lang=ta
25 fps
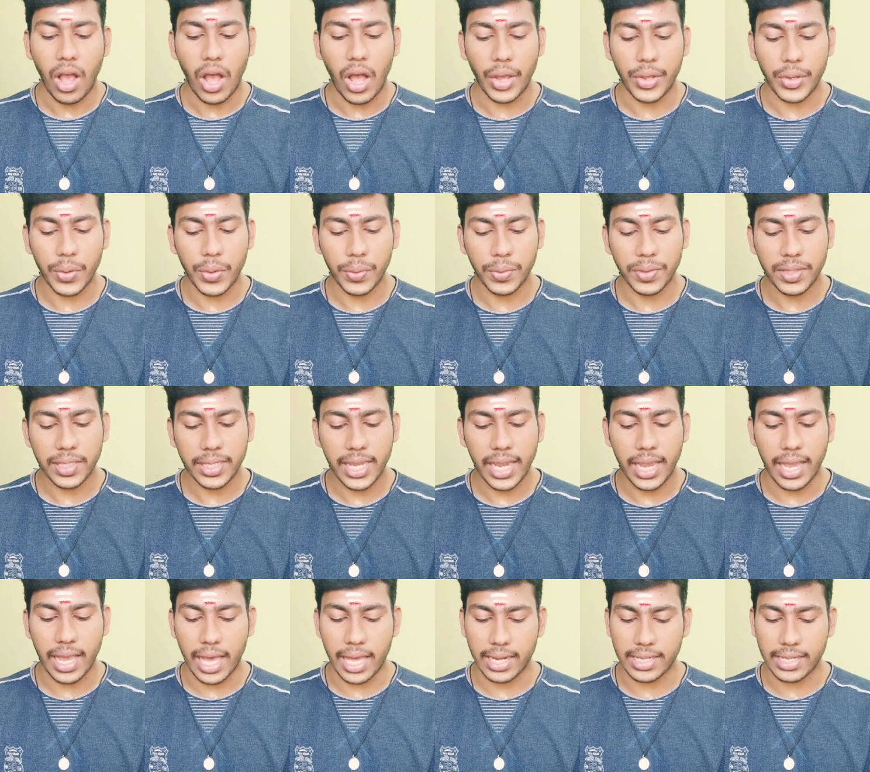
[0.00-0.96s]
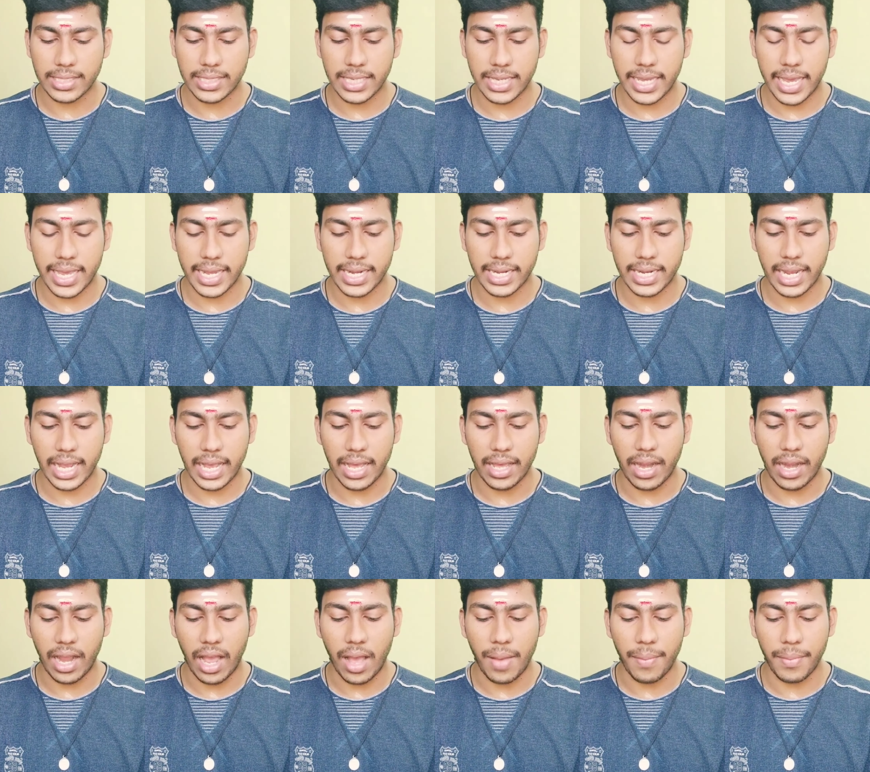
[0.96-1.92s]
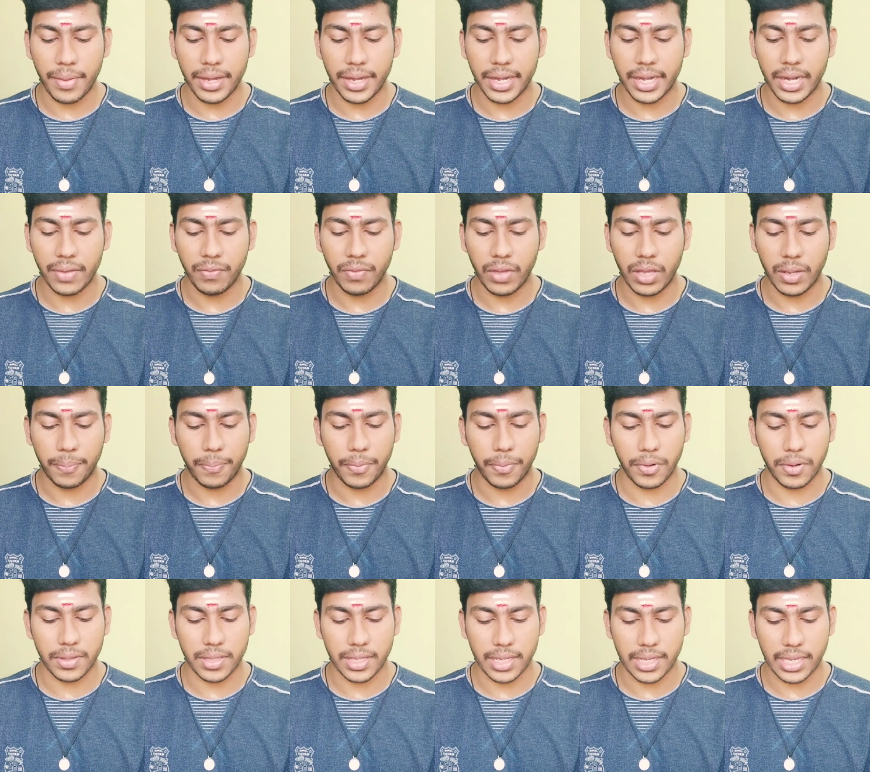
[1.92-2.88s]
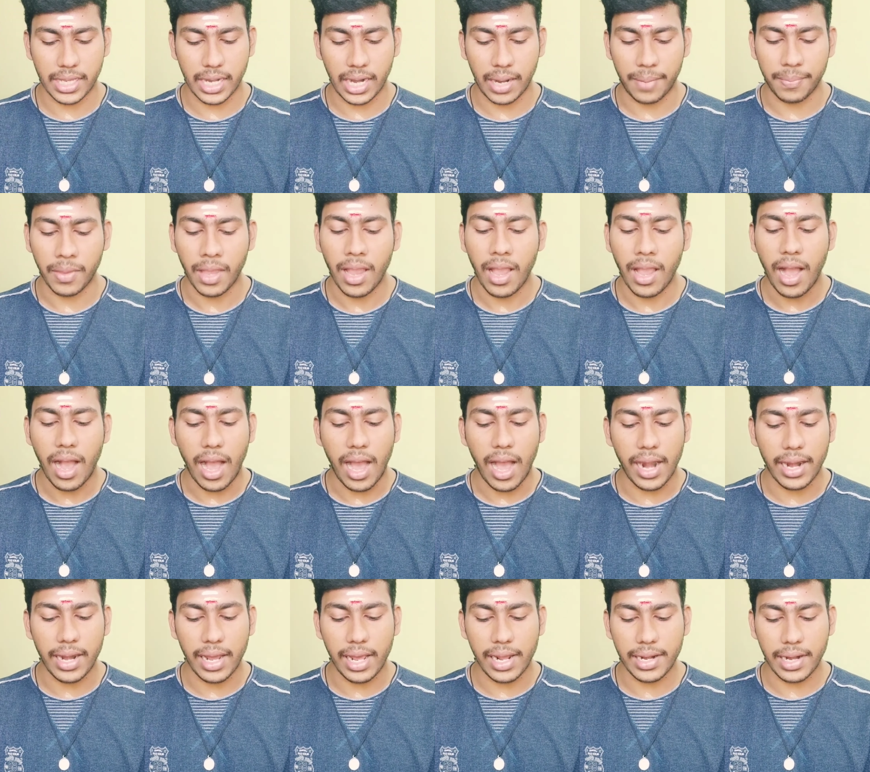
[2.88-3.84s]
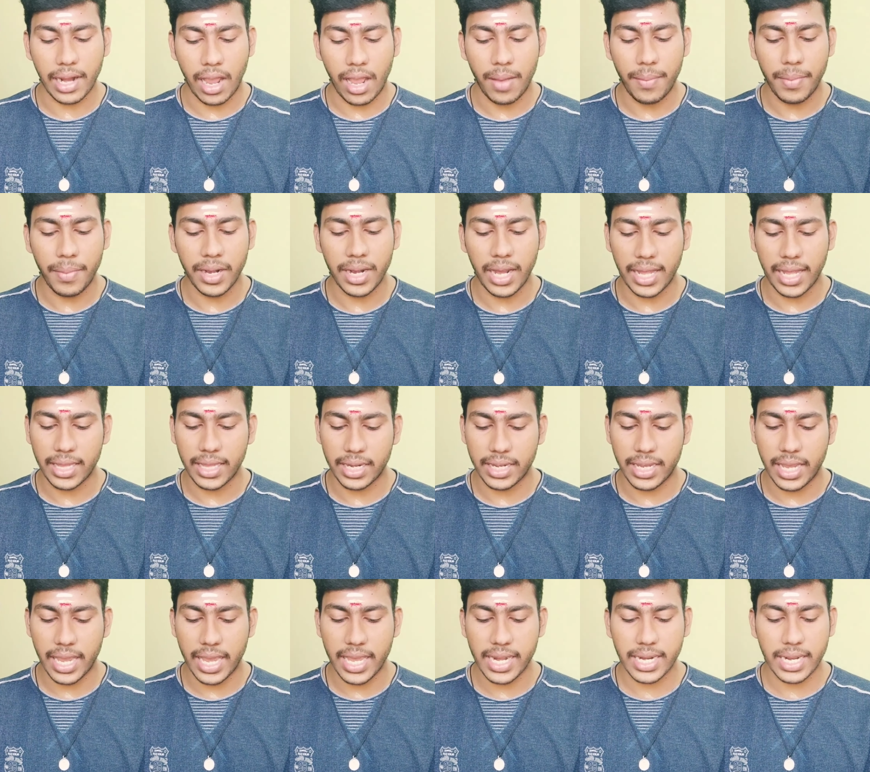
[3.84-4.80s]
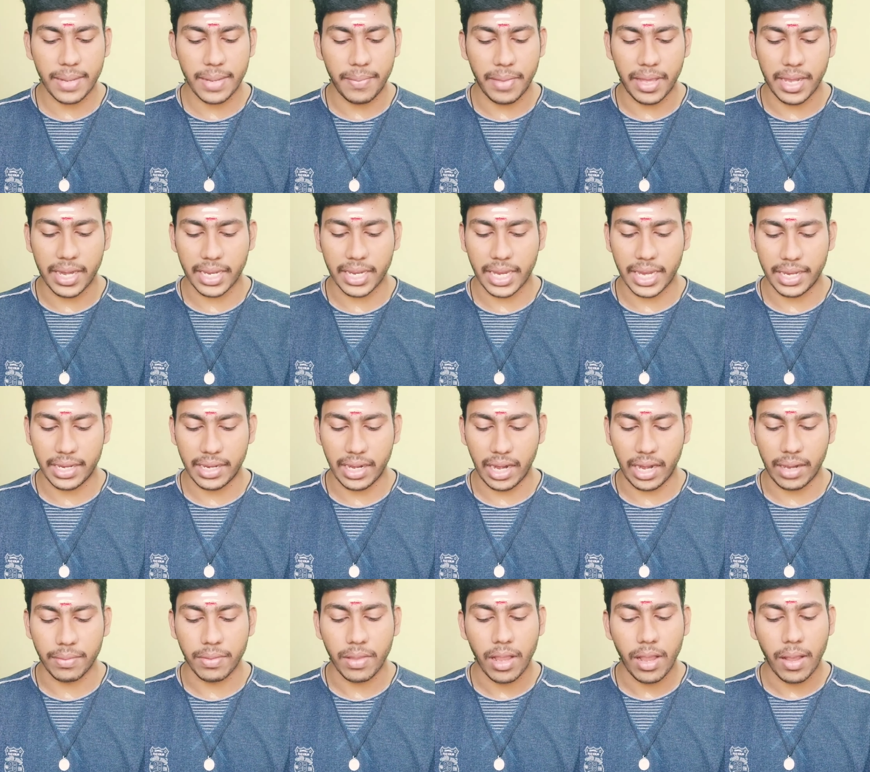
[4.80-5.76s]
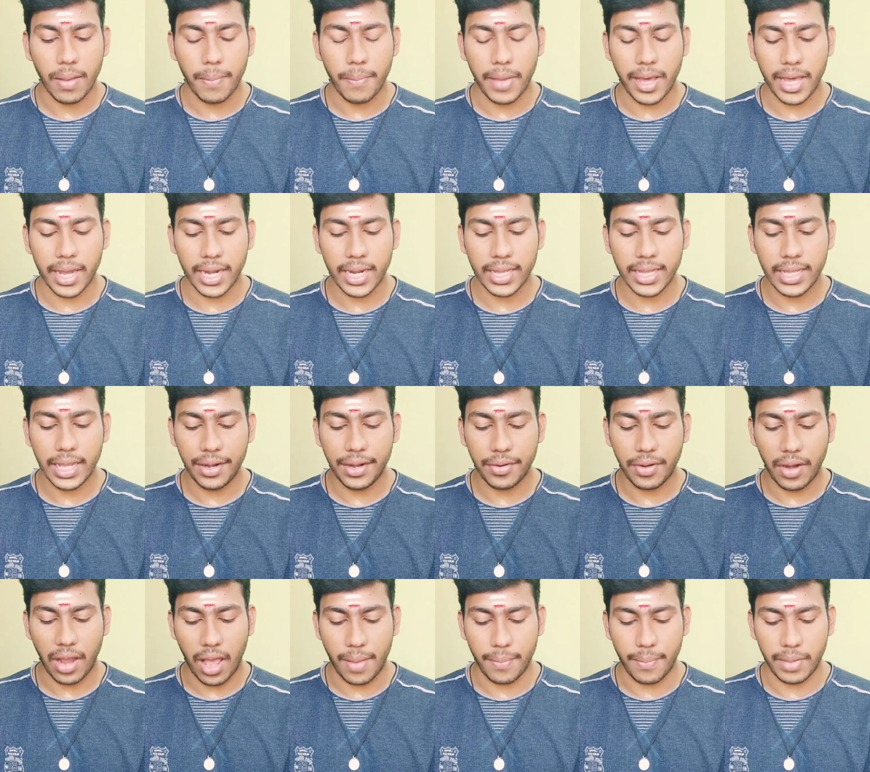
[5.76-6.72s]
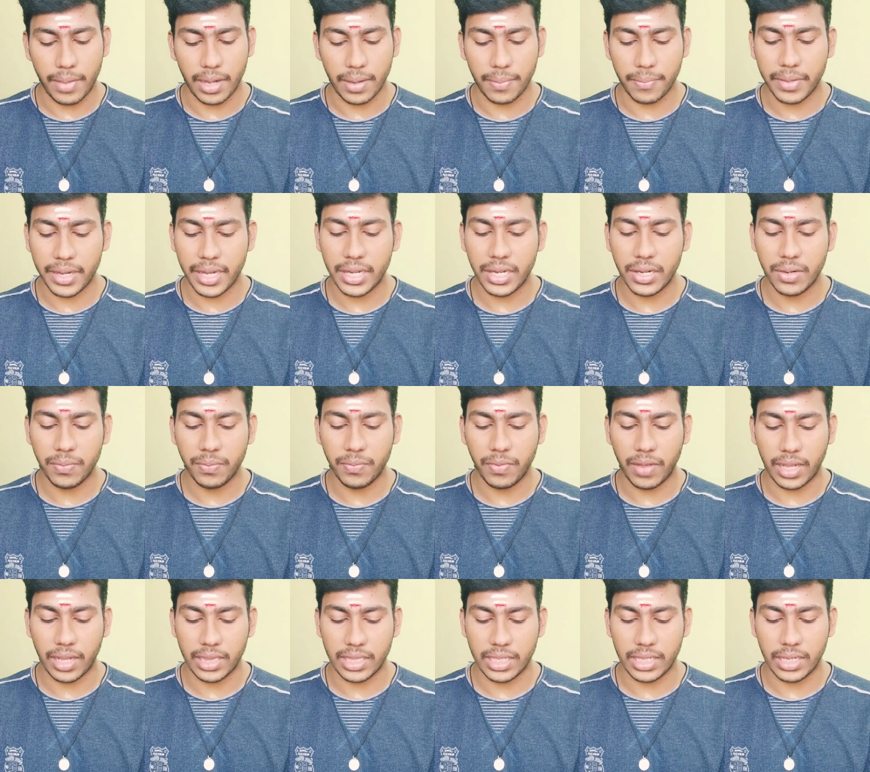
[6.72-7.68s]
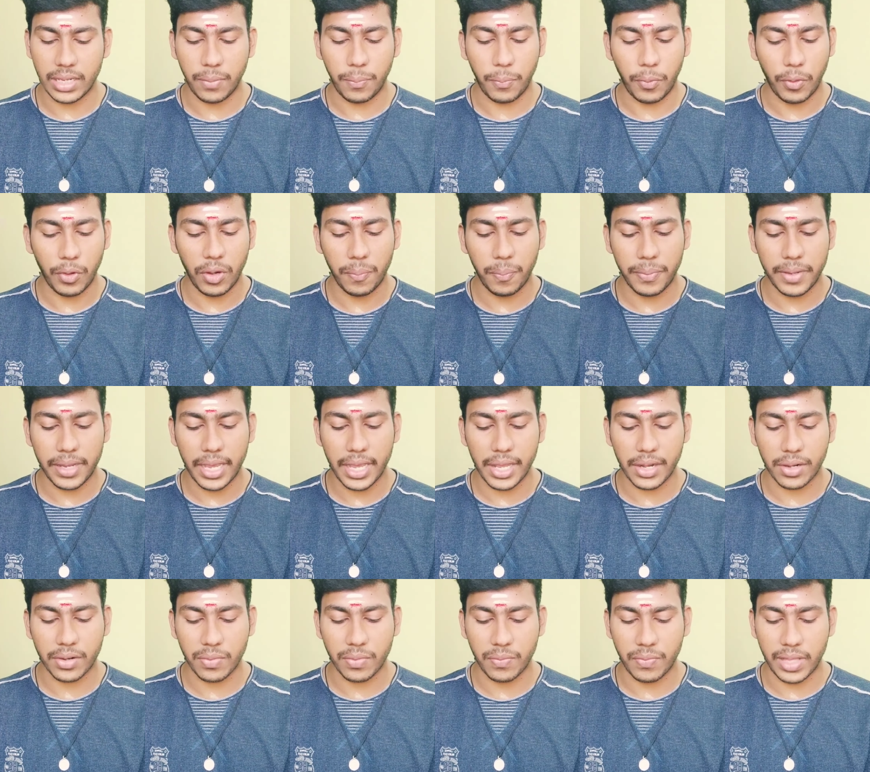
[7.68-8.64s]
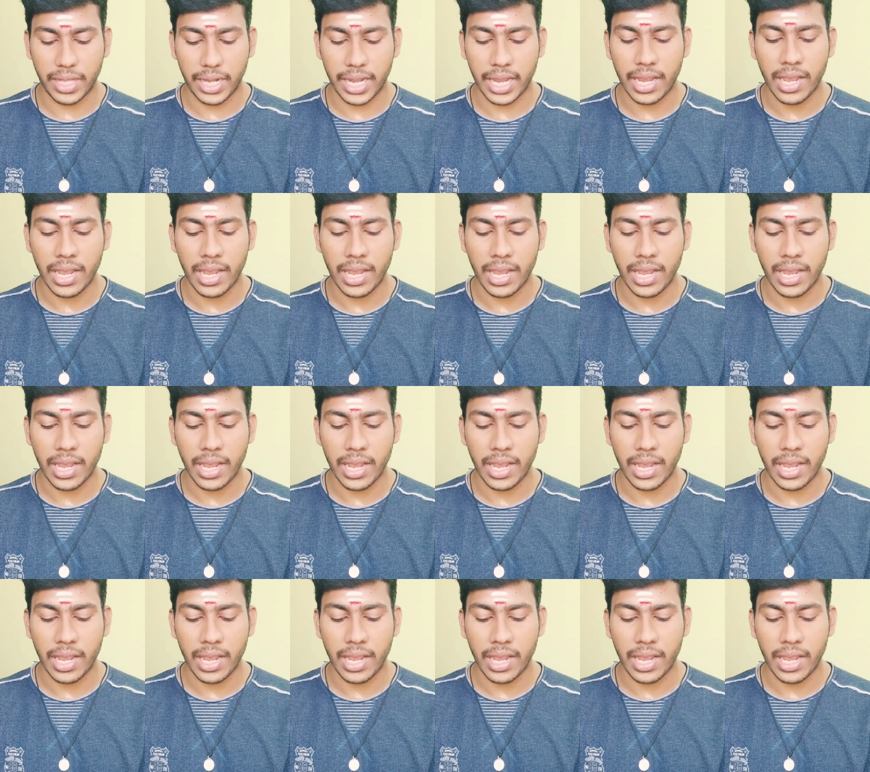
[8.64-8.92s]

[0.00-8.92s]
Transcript: அயோத்திய அரசை ஏற்க ராமனிடம் வற்புறுத்துகிறான் ஆனால் ராமன் அதனை ஏற்க மறுக்கின்றான் பரதன் ராமன் மீண்டும் வந்து பொறுப்பு ஏற்கும் வரை